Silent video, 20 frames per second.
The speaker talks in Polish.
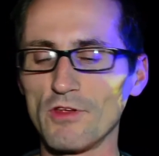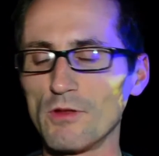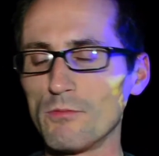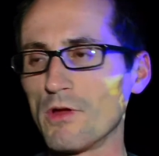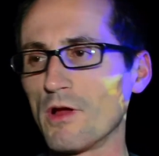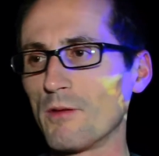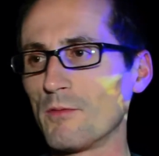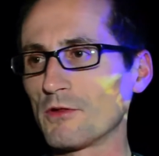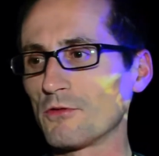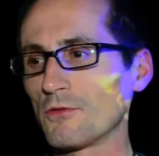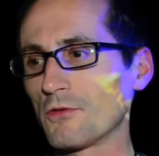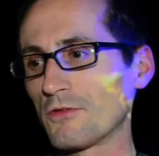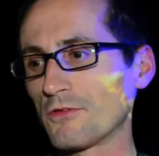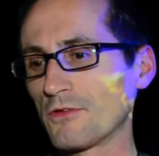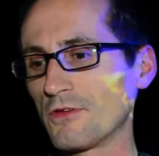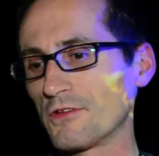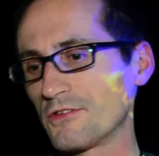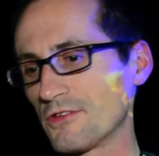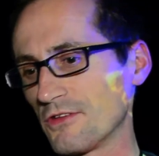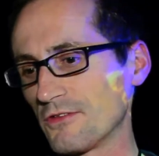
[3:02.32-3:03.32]
filmy
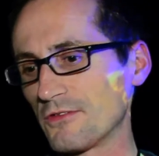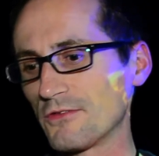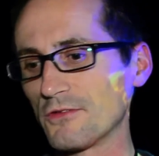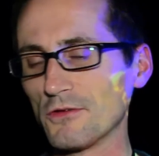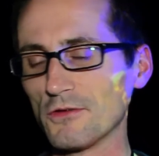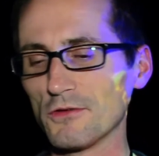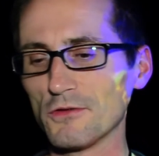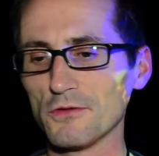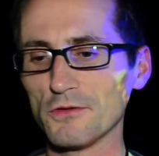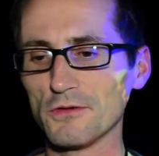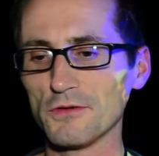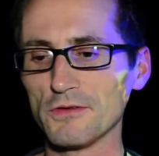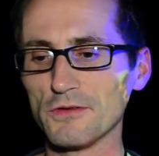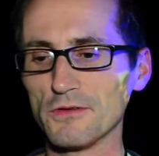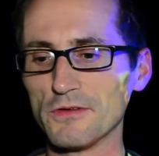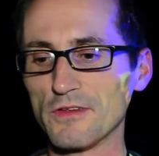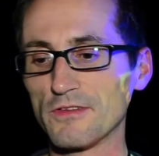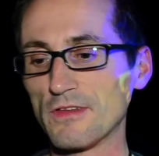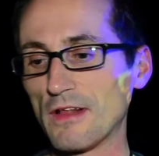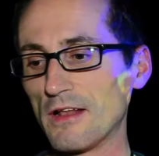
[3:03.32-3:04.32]
amatorskie często
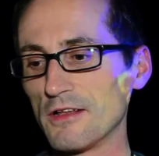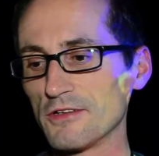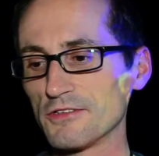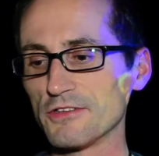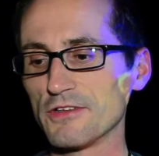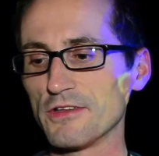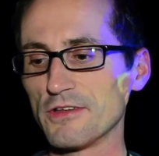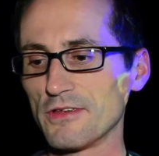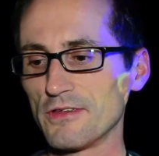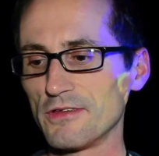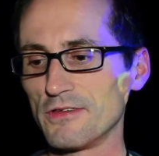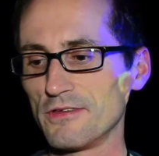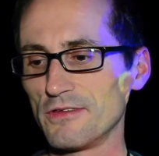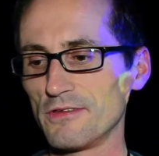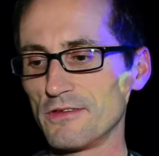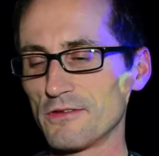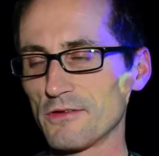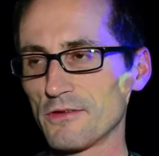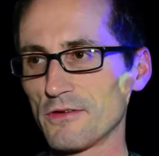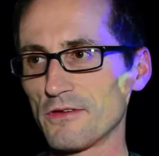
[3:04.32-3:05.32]
e, niezależne
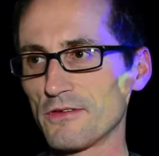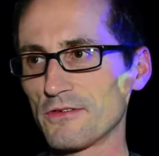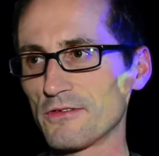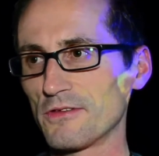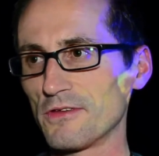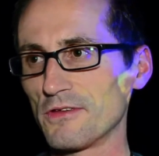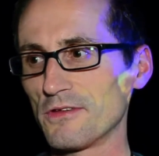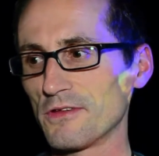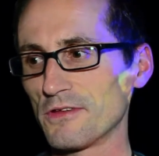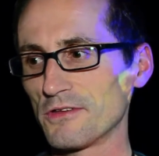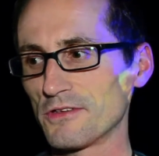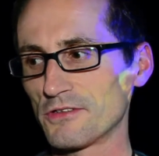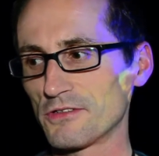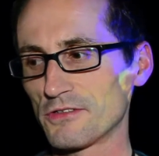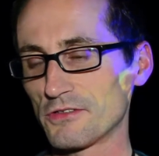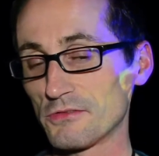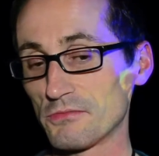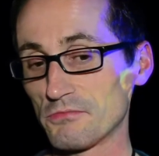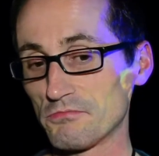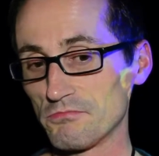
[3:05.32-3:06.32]
i to jest ich
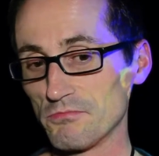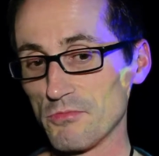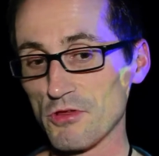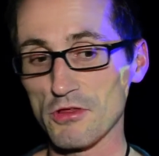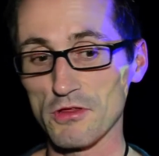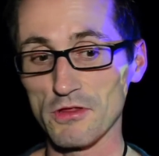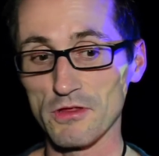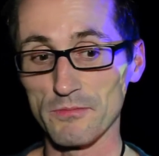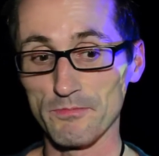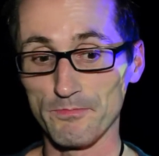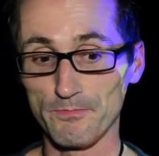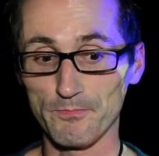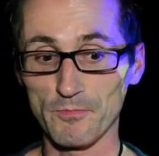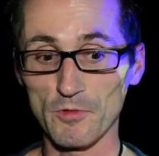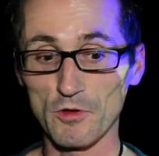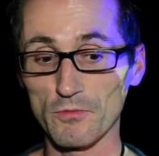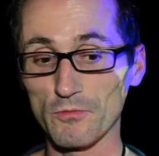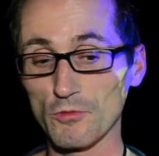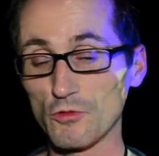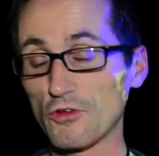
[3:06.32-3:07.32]
też, myślę,
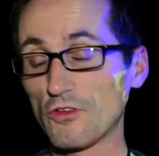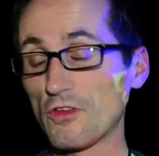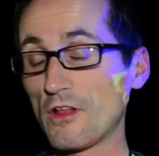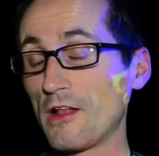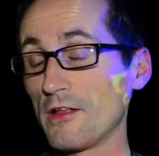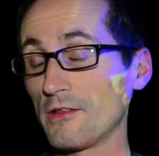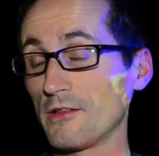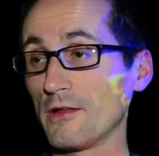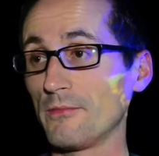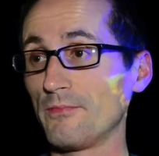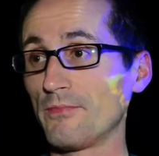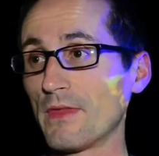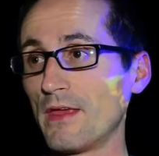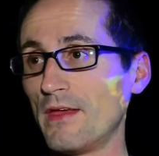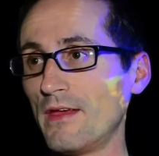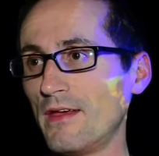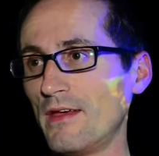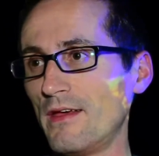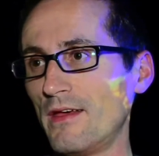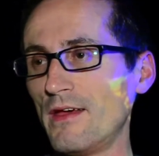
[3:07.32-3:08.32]
duża zaleta,
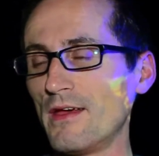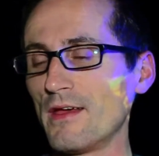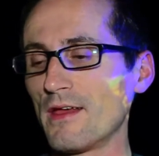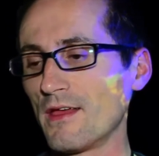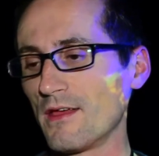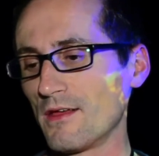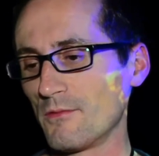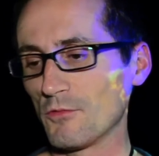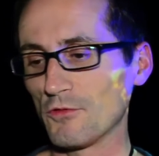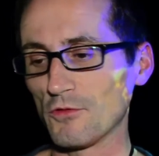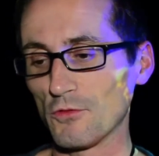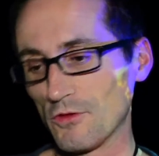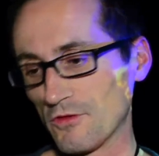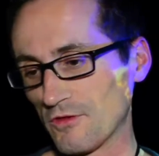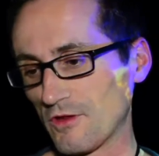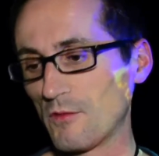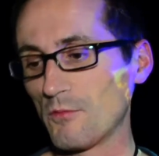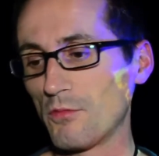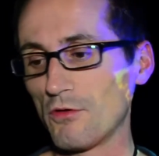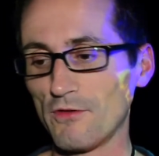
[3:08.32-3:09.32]
bo są
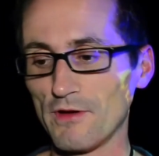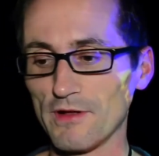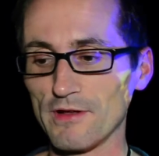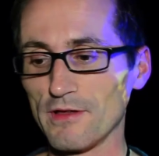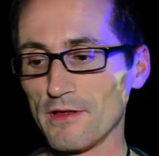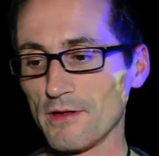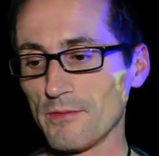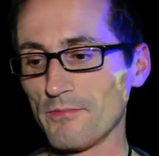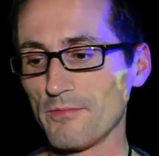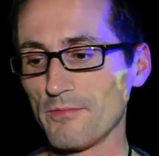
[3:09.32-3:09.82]
nieskrępowane